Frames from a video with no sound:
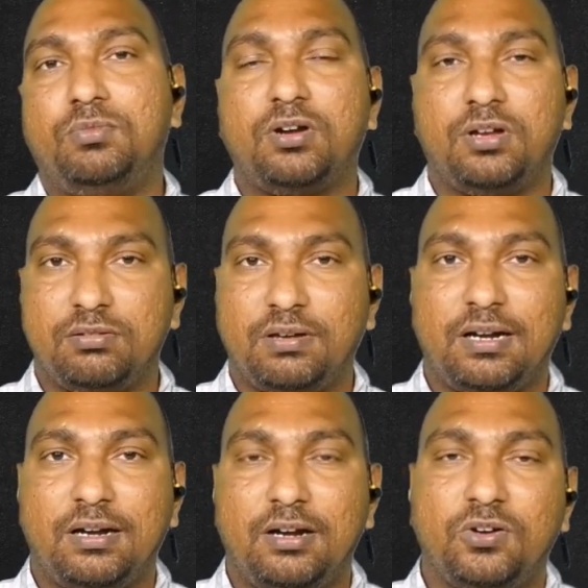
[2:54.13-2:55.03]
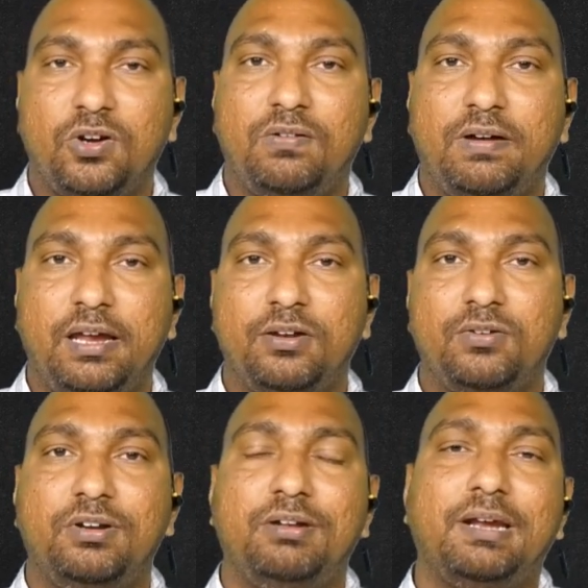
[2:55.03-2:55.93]
మొక్కల ద్వారా నాటుకోవాలి
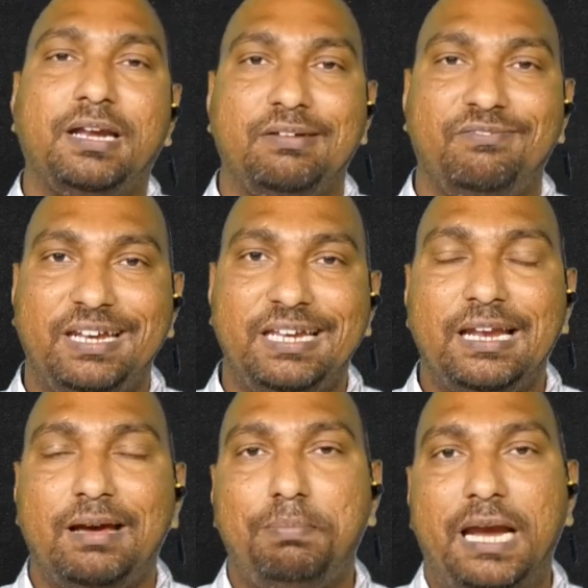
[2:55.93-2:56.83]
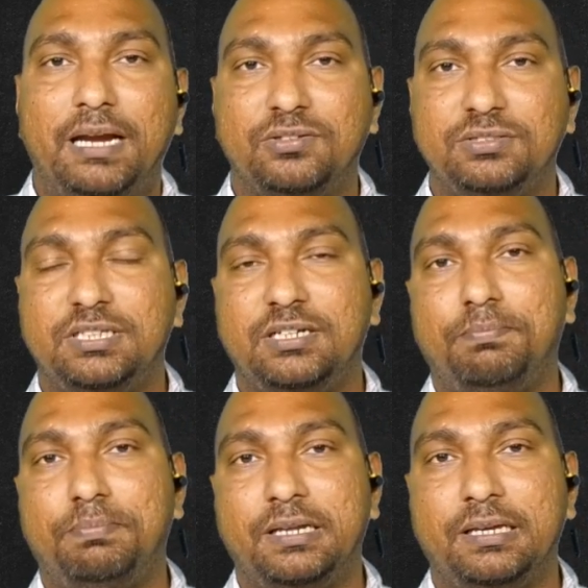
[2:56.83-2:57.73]
అనుకుంటే మనకి వెనీలా ప్లాంట్
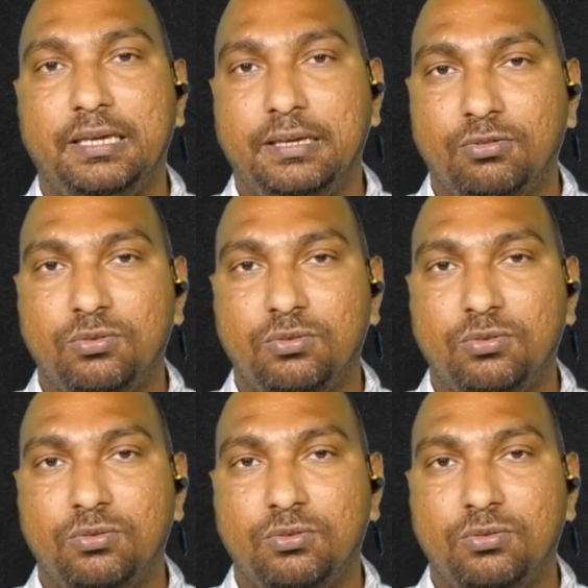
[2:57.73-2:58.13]
వచ్చేటప్పటికి